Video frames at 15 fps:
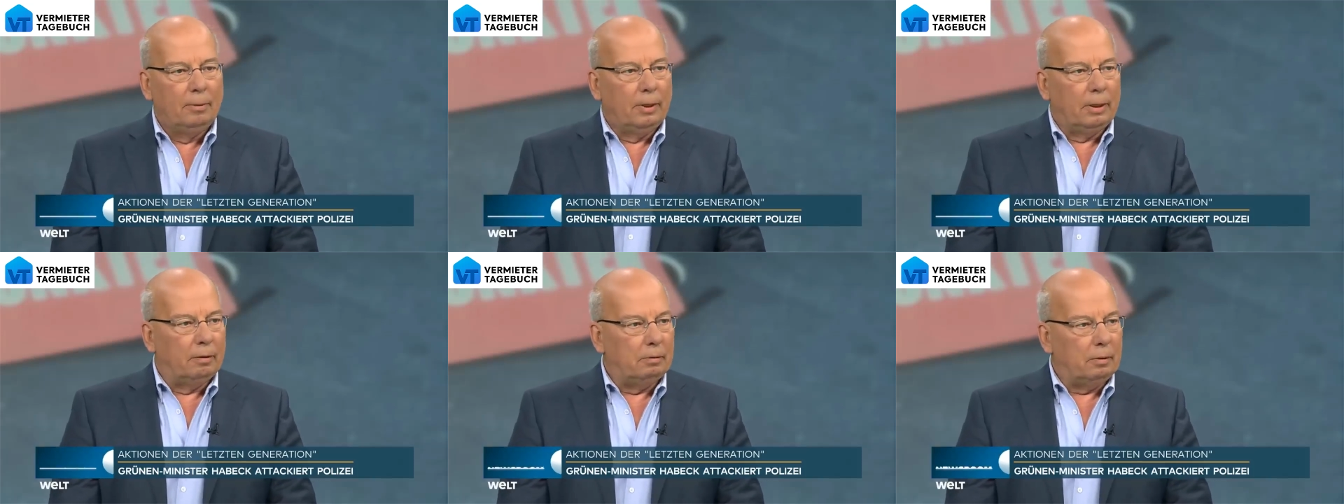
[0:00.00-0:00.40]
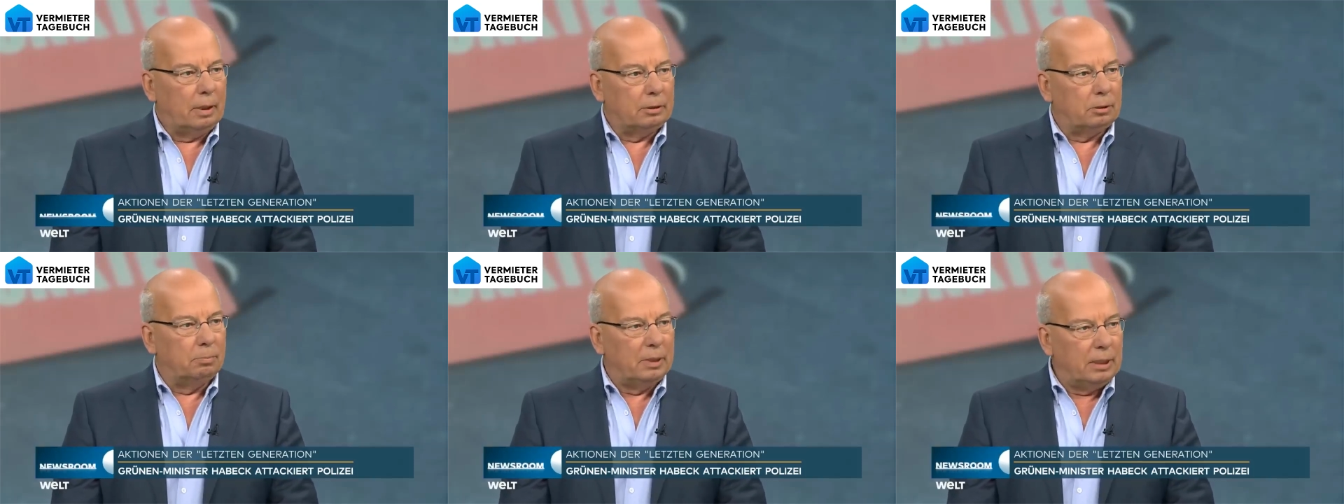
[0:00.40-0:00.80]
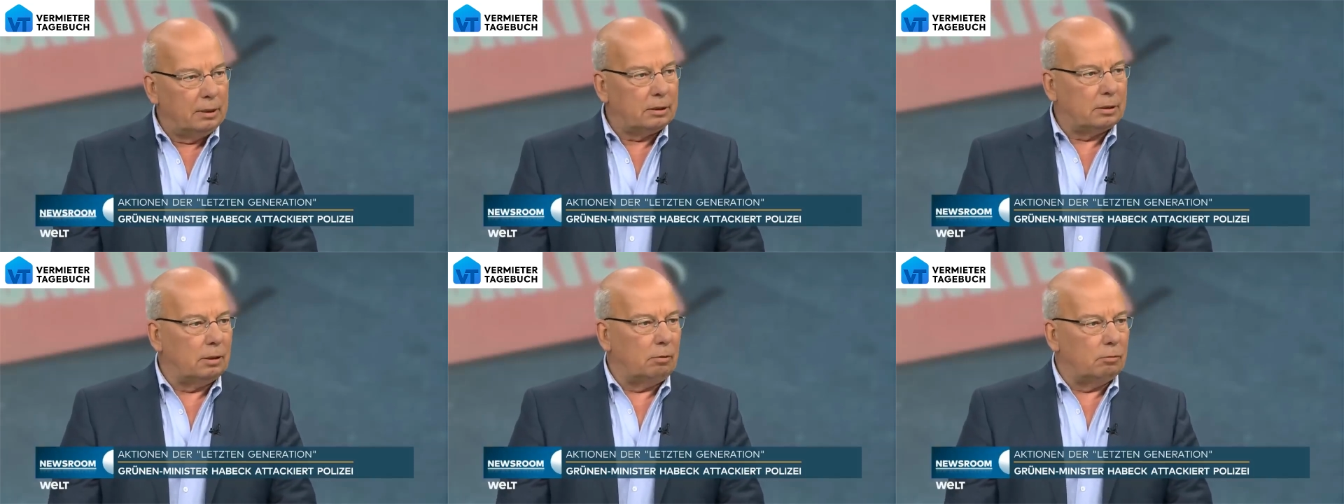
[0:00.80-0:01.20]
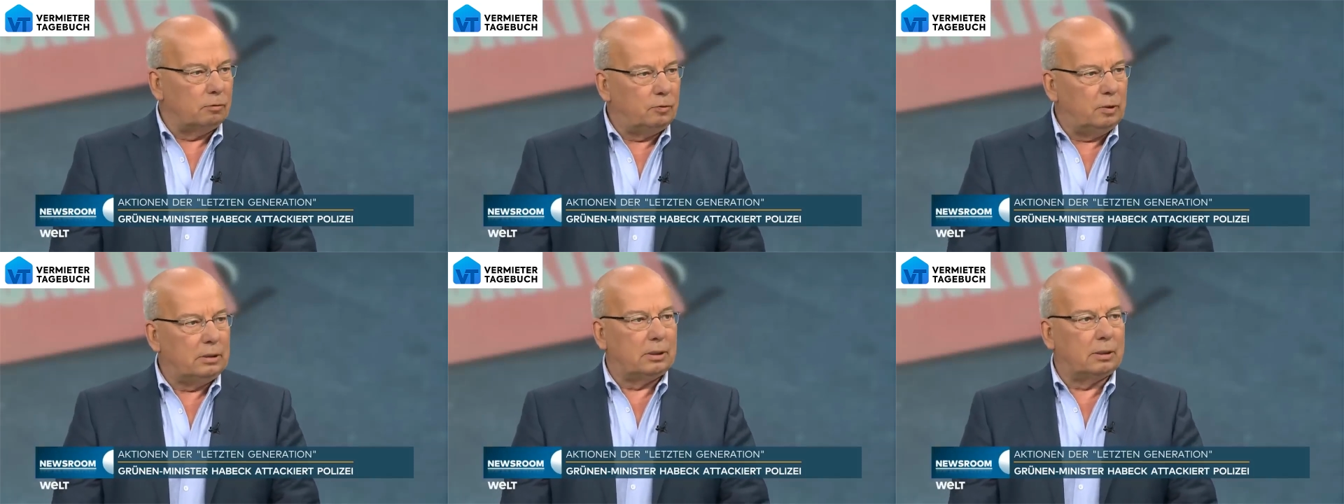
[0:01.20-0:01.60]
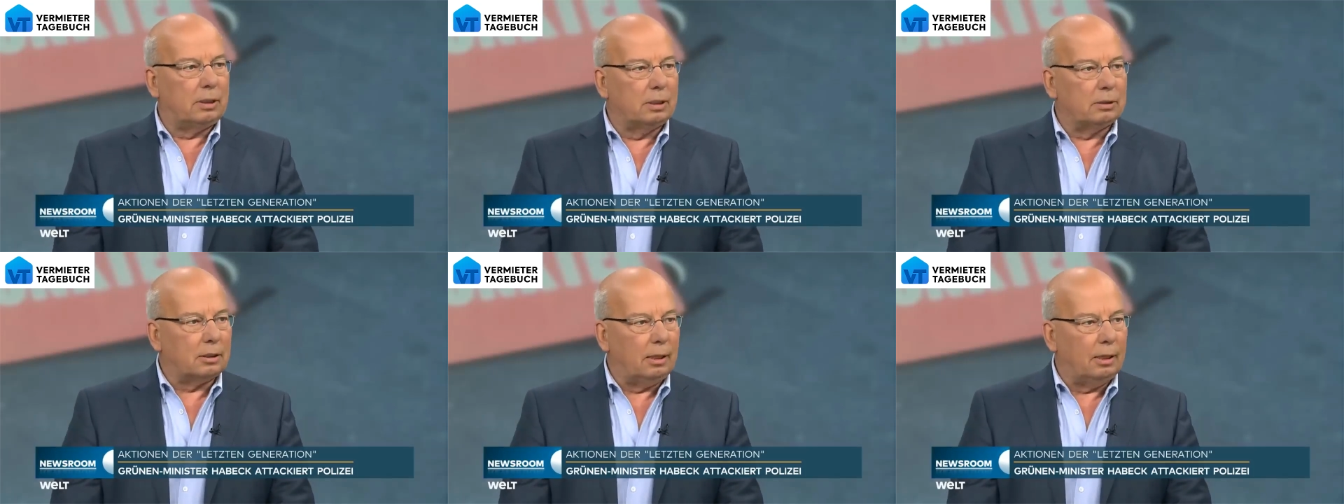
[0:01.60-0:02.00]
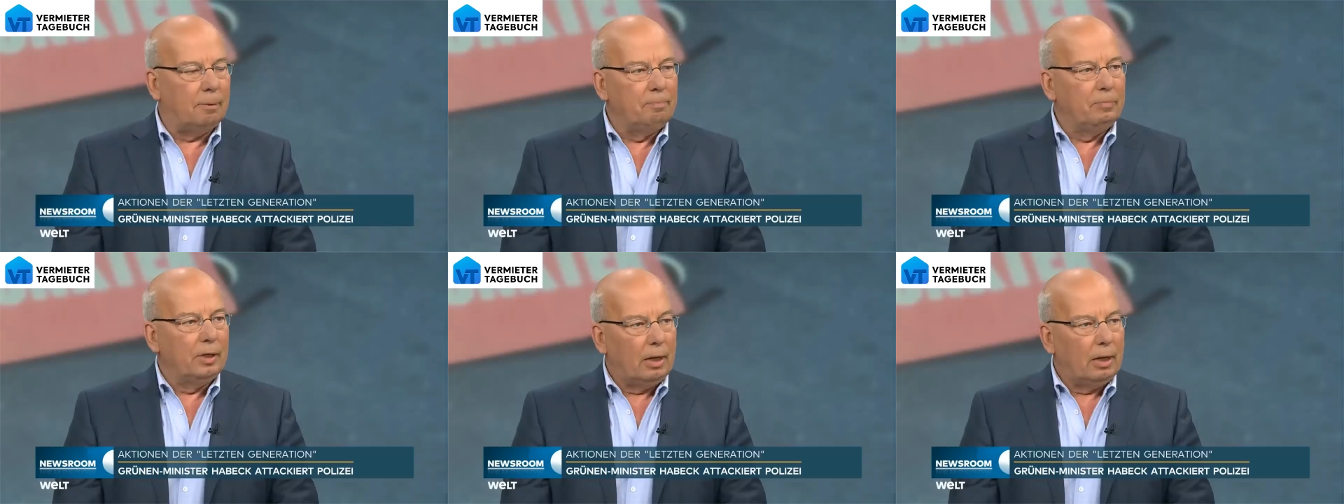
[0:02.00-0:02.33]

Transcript: äh, als Minister und Vizekanzler.